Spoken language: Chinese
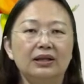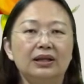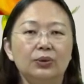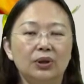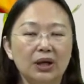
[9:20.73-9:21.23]

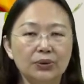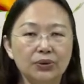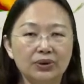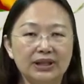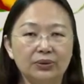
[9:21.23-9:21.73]
旅客运
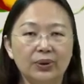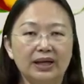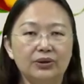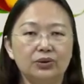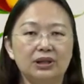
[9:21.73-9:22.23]
送行
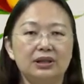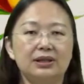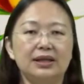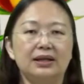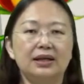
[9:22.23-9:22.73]
为就是
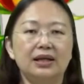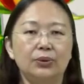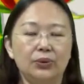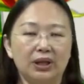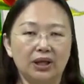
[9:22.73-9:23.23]
成立
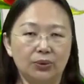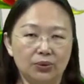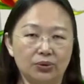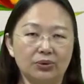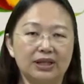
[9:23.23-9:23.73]
旅客运
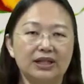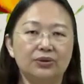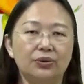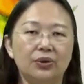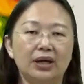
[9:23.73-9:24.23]
送契
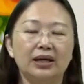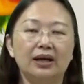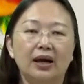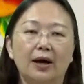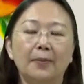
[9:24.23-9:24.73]
约。
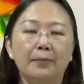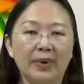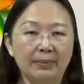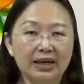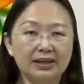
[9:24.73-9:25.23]
买
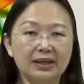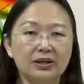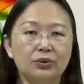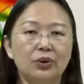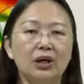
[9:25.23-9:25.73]
卖契
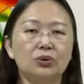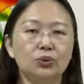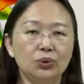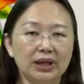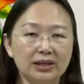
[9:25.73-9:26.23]
约、
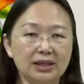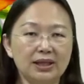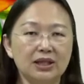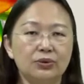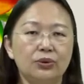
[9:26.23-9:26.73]
租赁
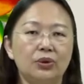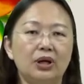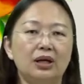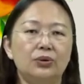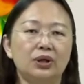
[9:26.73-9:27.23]
契
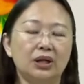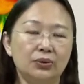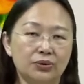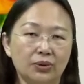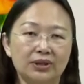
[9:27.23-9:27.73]
约、旅客运
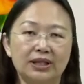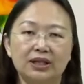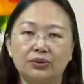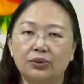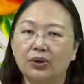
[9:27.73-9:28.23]
送
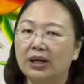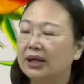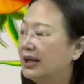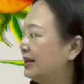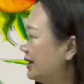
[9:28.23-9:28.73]
契约，
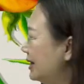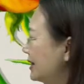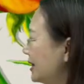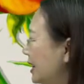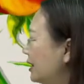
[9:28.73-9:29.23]
这一
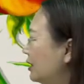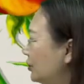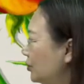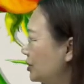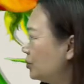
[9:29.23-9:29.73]
些
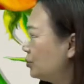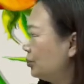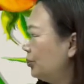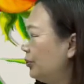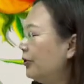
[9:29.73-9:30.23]
都是
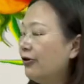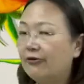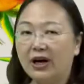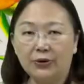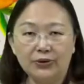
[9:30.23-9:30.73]
属于
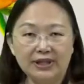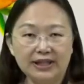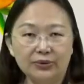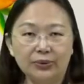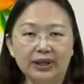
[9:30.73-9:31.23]
法律
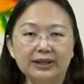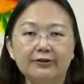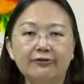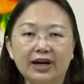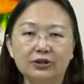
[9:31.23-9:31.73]
行为的
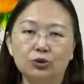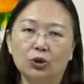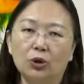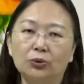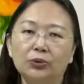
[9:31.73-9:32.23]
范
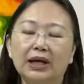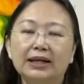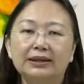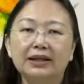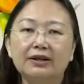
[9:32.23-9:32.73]
畴。
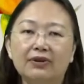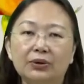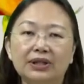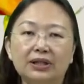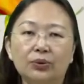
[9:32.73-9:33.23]
当然，法
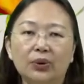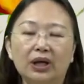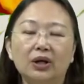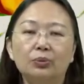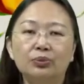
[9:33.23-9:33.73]
律行
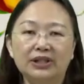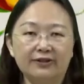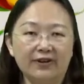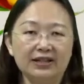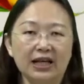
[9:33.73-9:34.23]
为不止
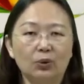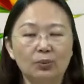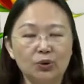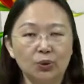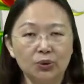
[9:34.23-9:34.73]
方才我
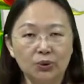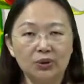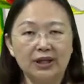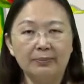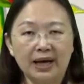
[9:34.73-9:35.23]
们所举
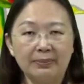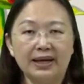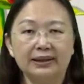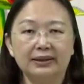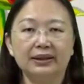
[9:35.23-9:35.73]
的买卖
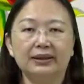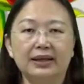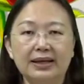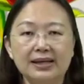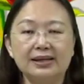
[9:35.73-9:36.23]
等等的
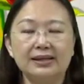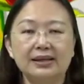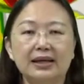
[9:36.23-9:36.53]
例子，